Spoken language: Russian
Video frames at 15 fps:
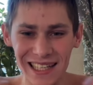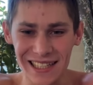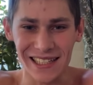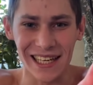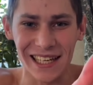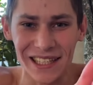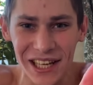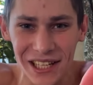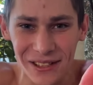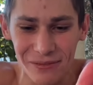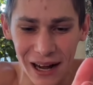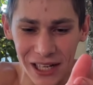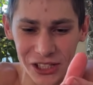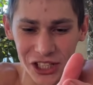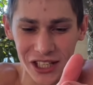Сидите,
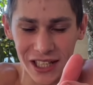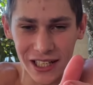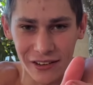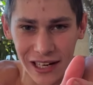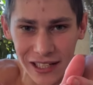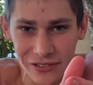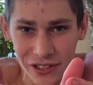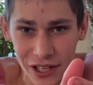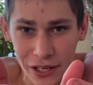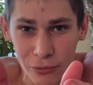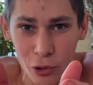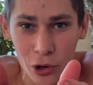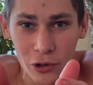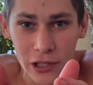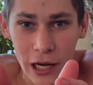молчите, давайте в
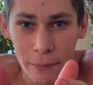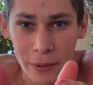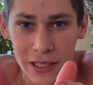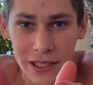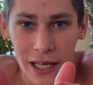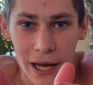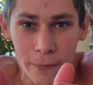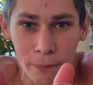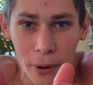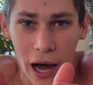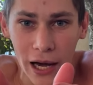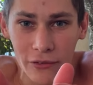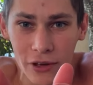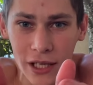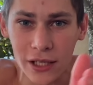теремок так поставим.
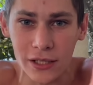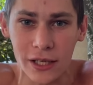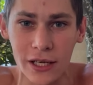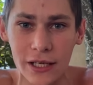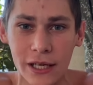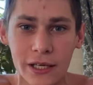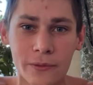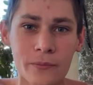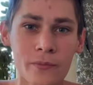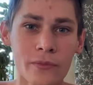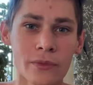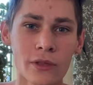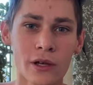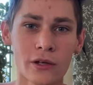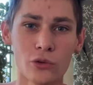Порвите или нет?
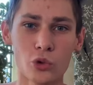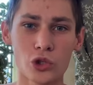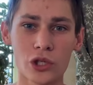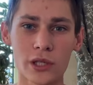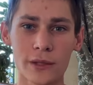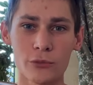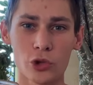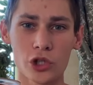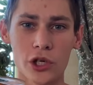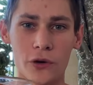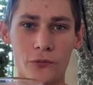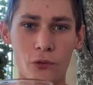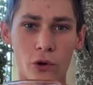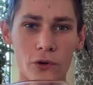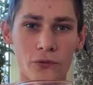Нужно немножко
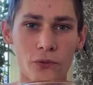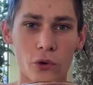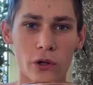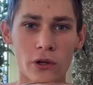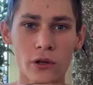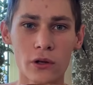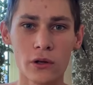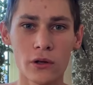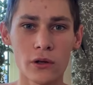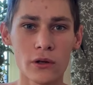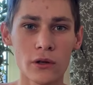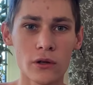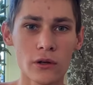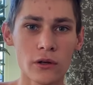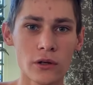фон, фон.
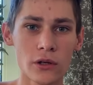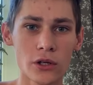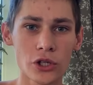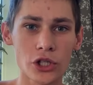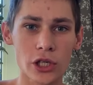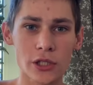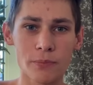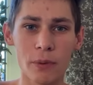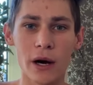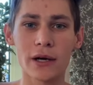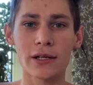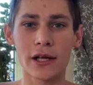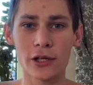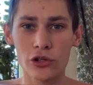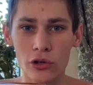Сейчас пар
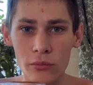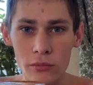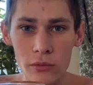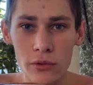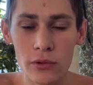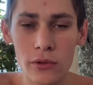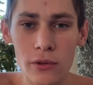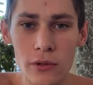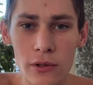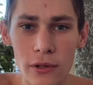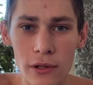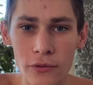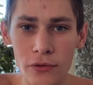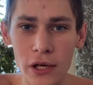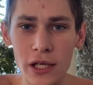найдем.
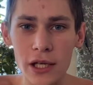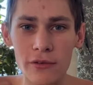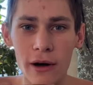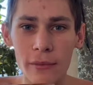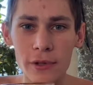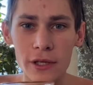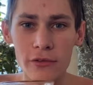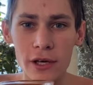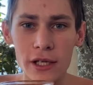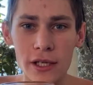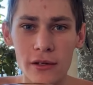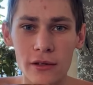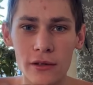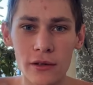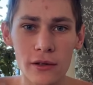Виден вам, не
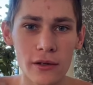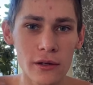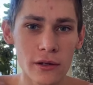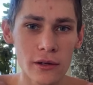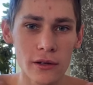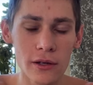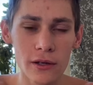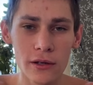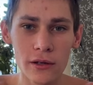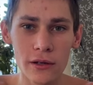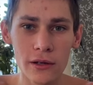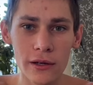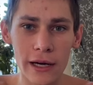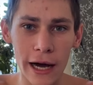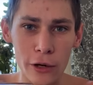виден?
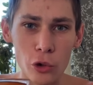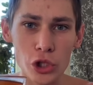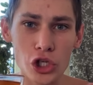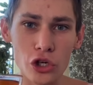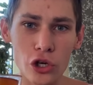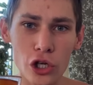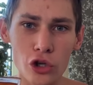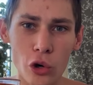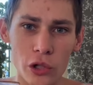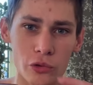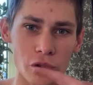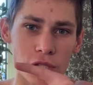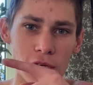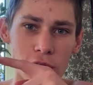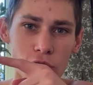Короче, он идет, вот
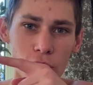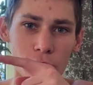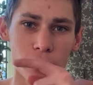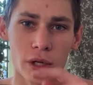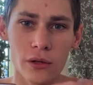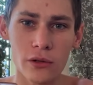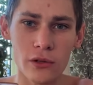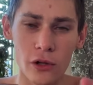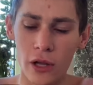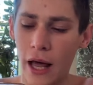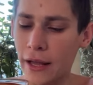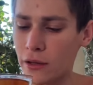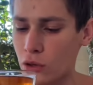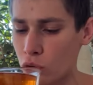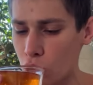здесь он был. Ну
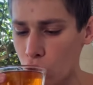ладно.